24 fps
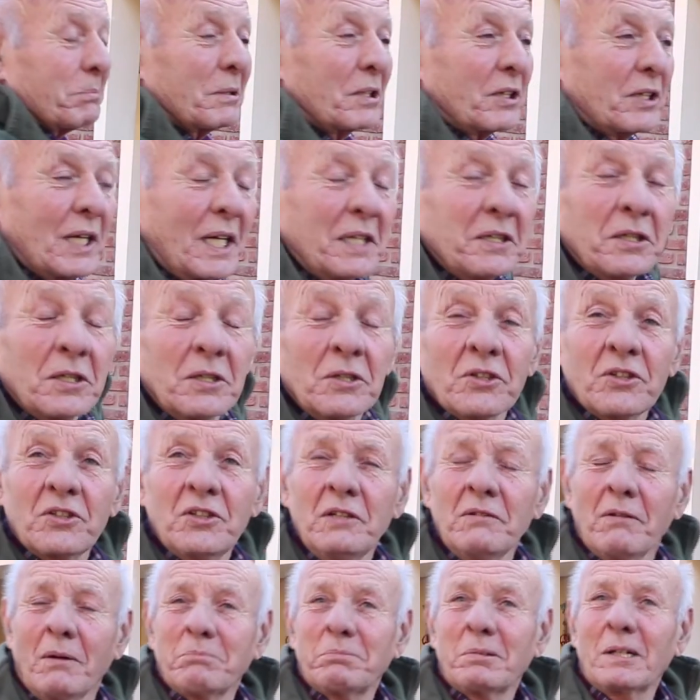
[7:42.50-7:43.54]
porque antes no
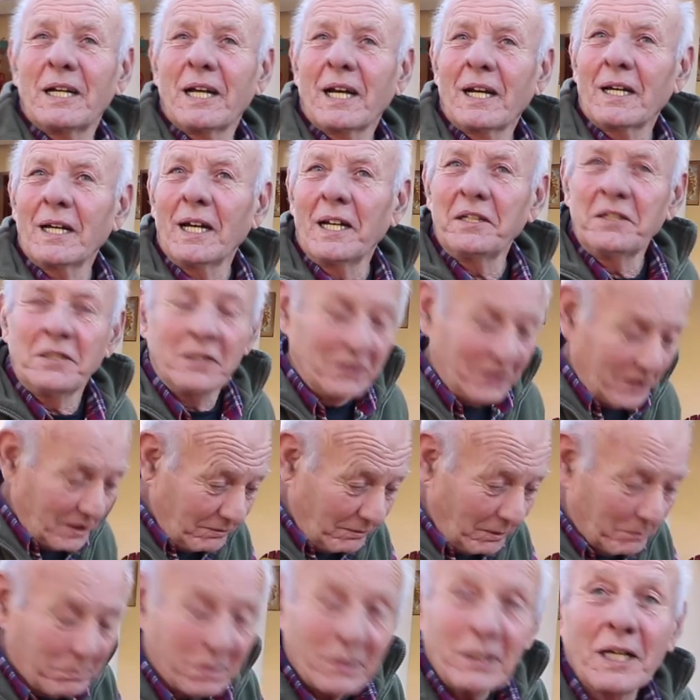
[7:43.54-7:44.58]
se iba por las calles, se
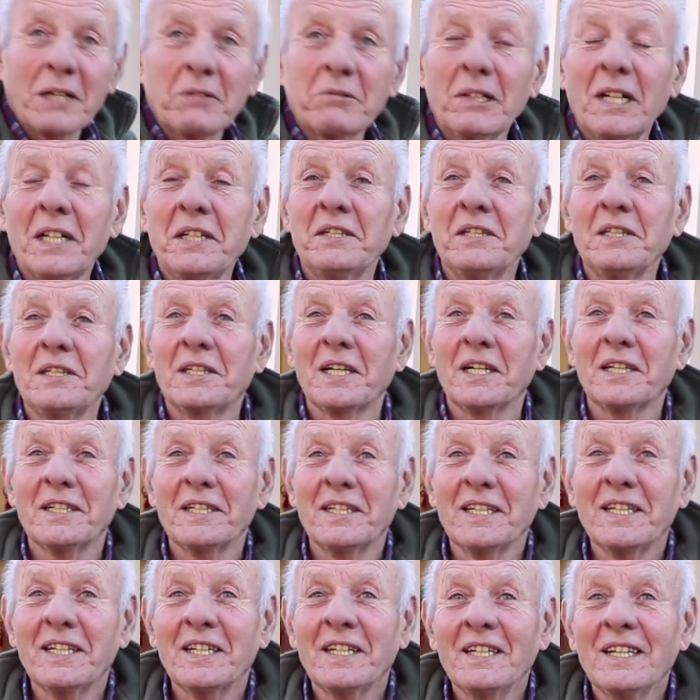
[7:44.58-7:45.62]
iban por las huellitas
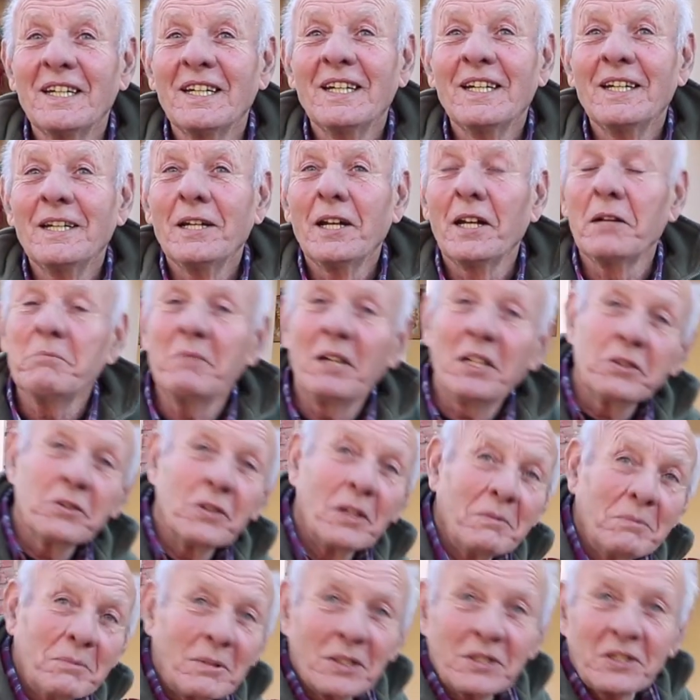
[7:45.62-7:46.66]
de, en medio
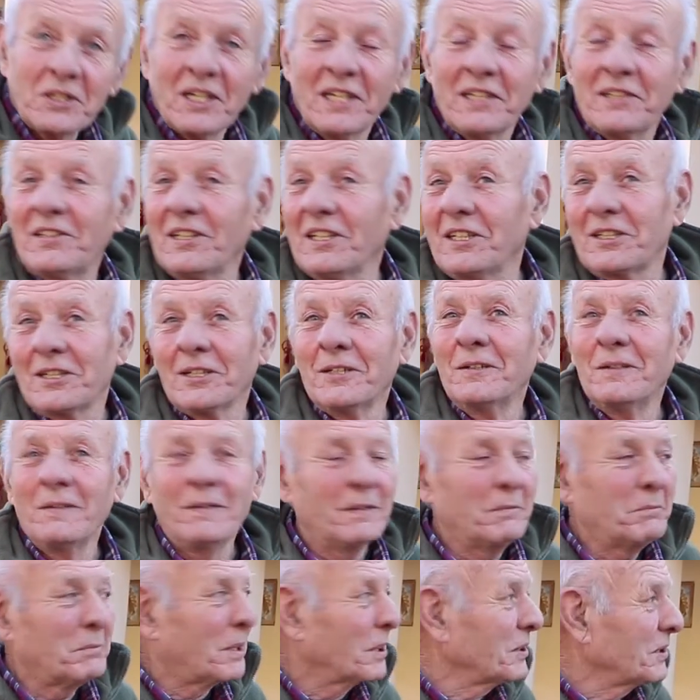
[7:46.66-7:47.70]
del montecito,
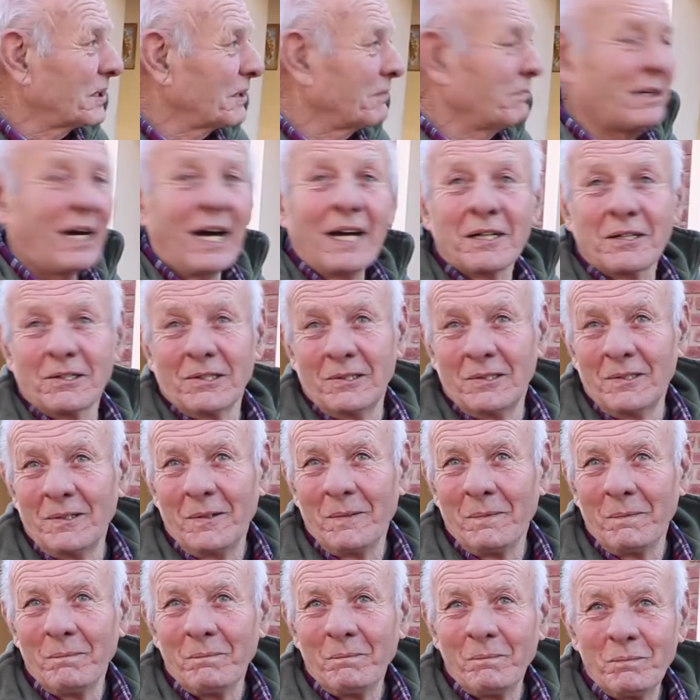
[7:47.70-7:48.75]
un monte bajo.
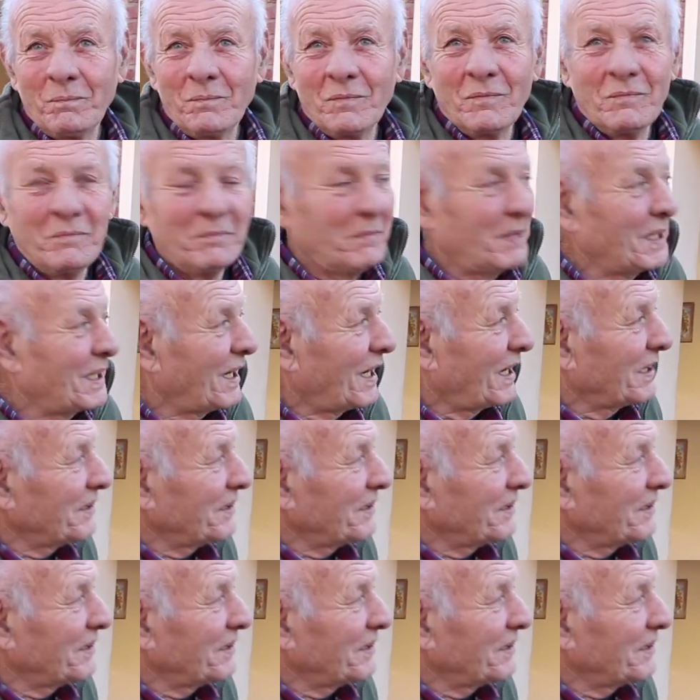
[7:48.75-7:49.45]
Mira,